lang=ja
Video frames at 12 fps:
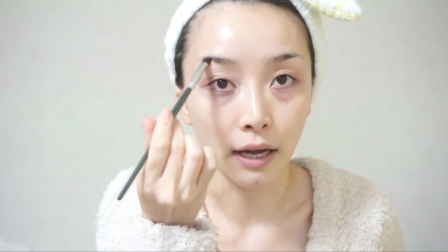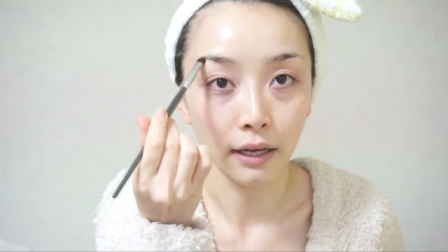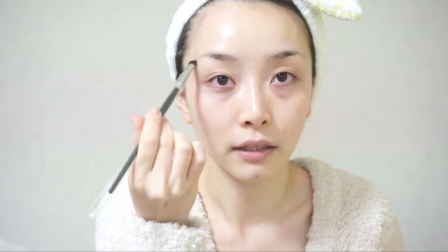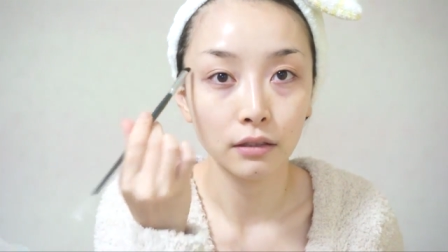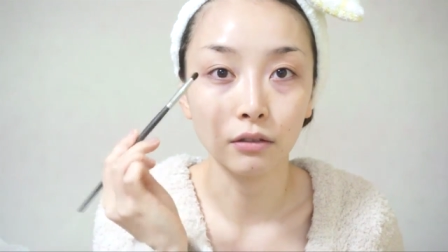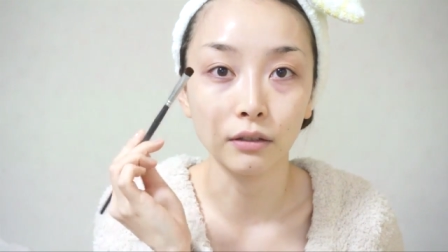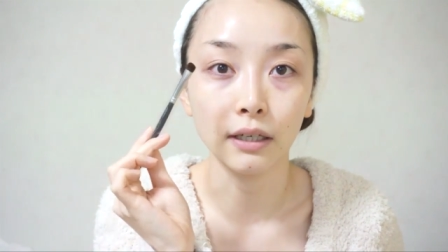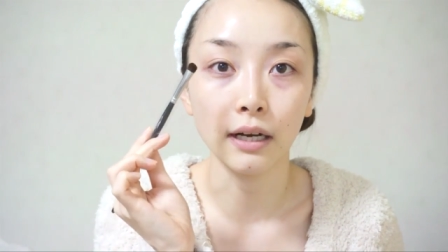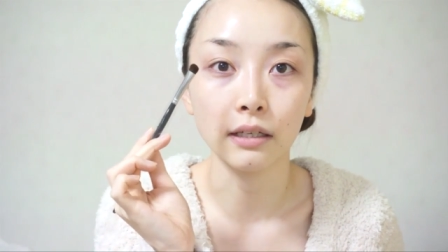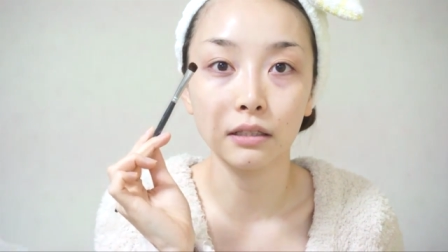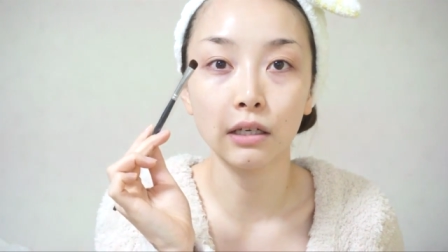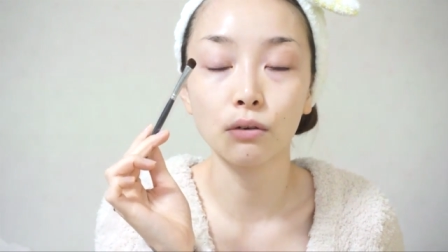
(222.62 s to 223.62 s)
はい、そんな
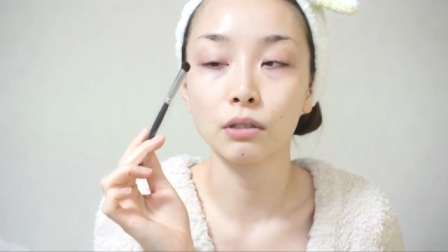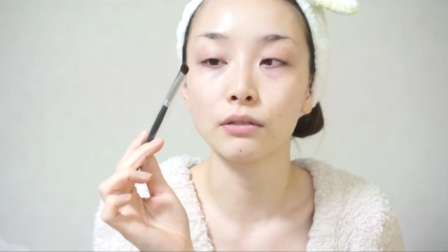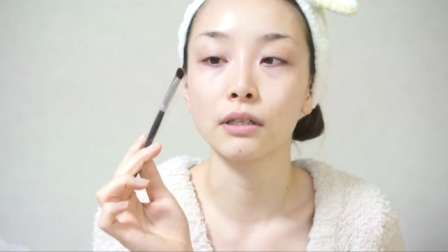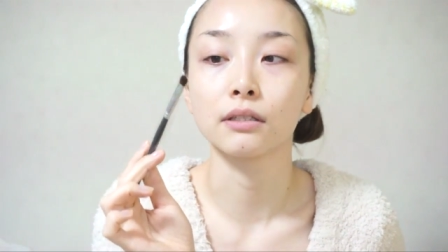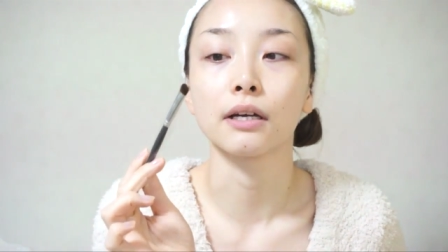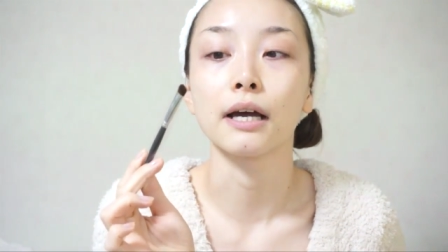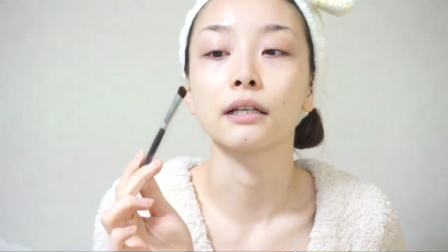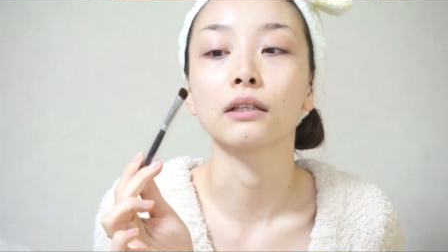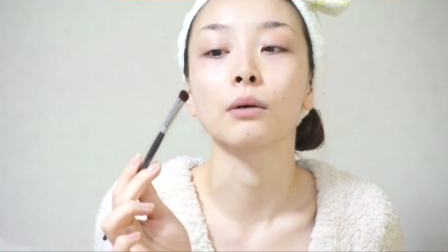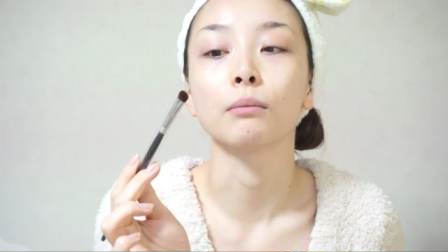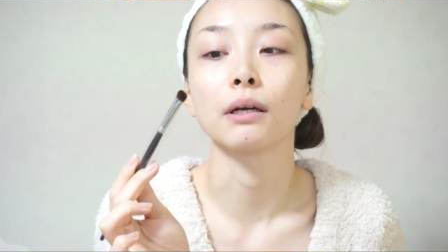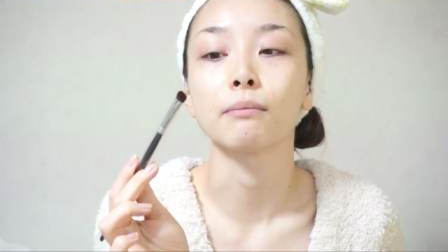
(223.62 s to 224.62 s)
感じでこっちは使える
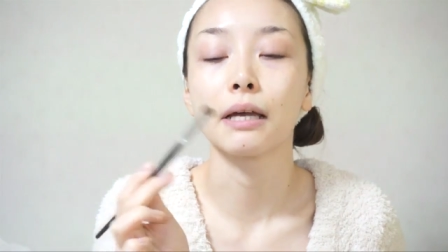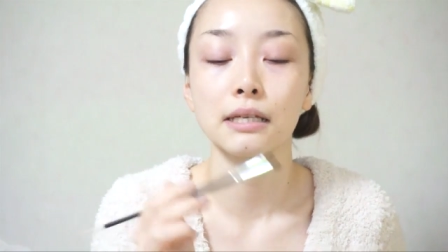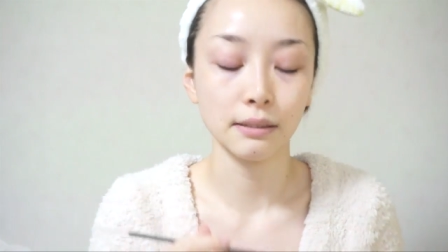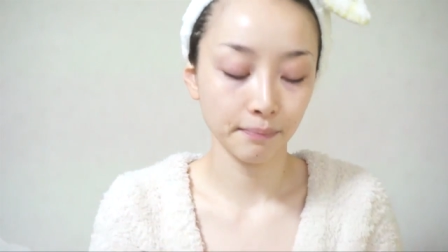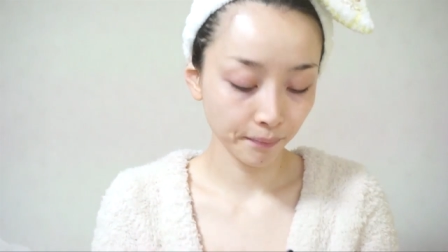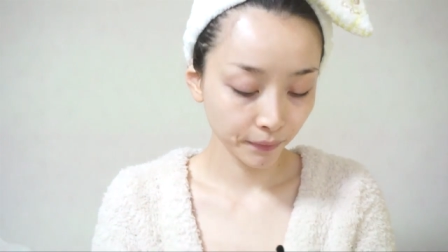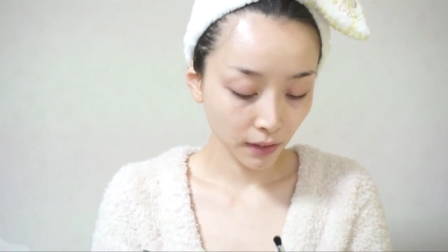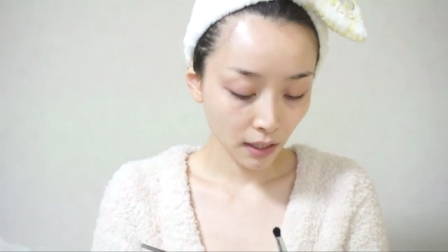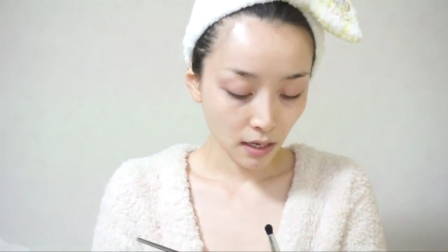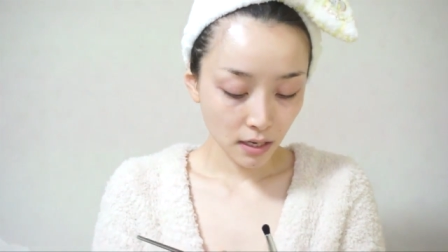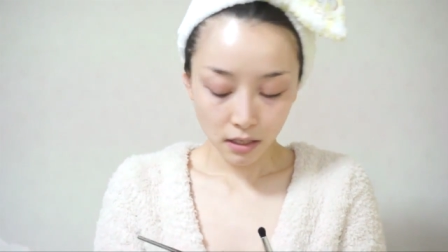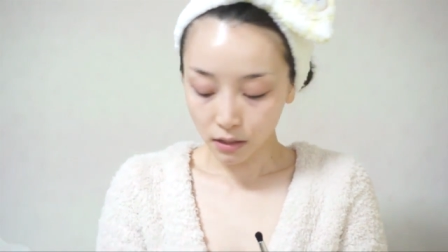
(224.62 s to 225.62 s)
と思います
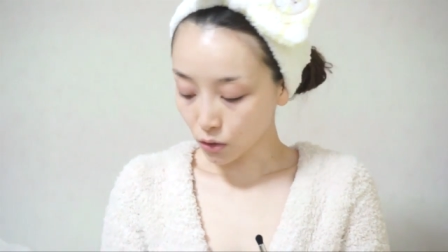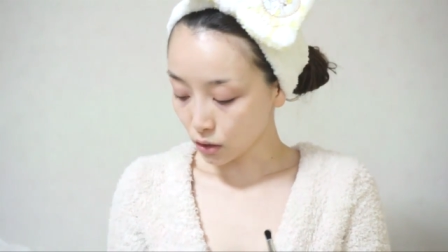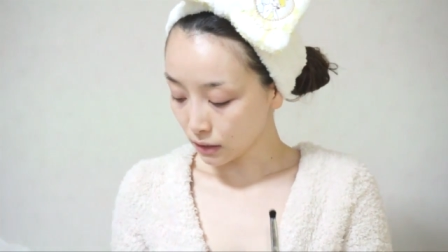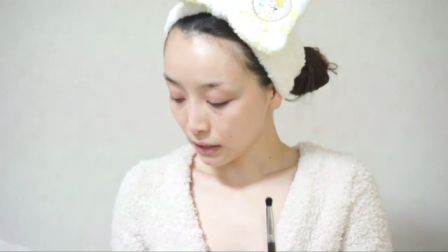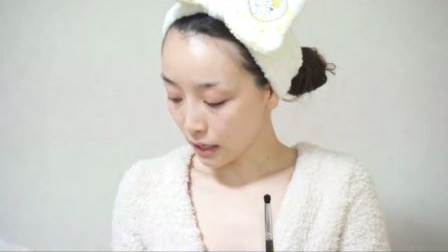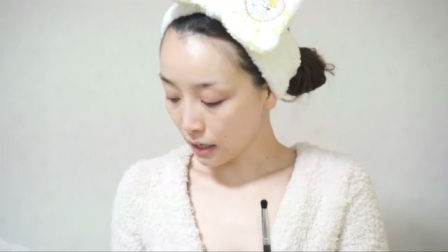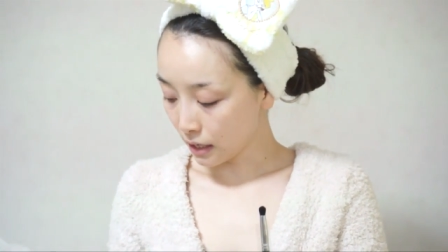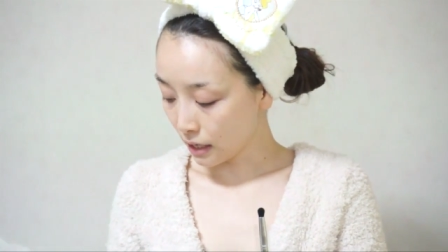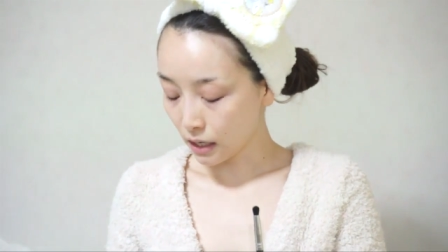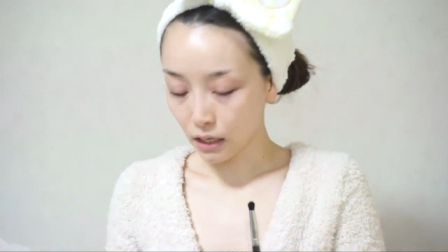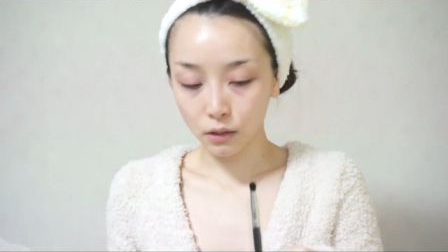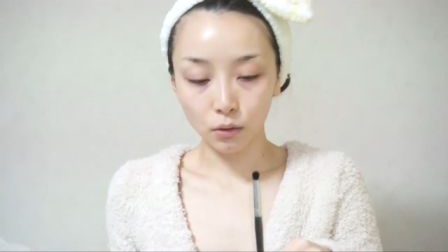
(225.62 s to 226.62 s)
そして、
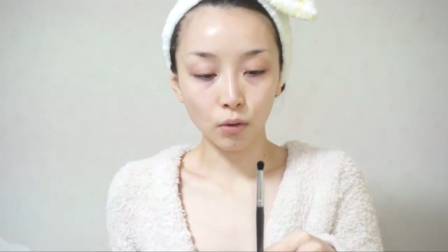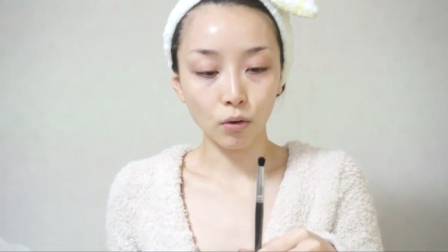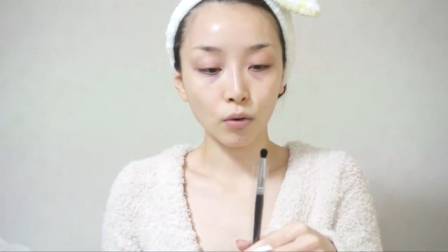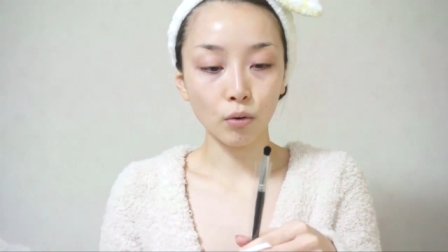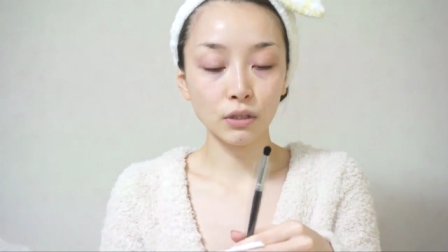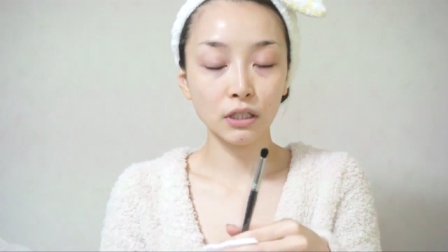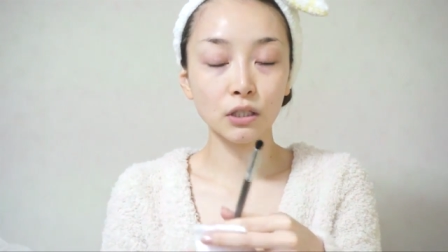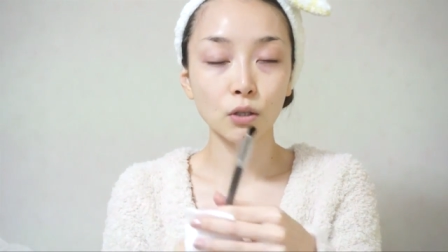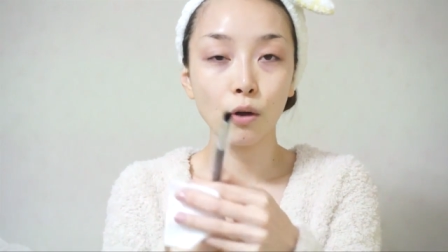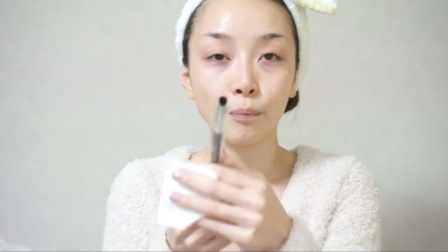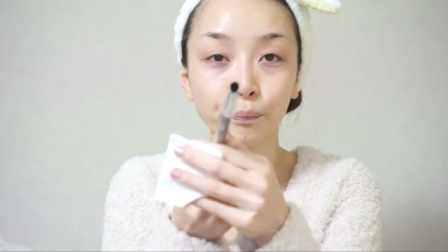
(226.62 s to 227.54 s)
えーと、こっちの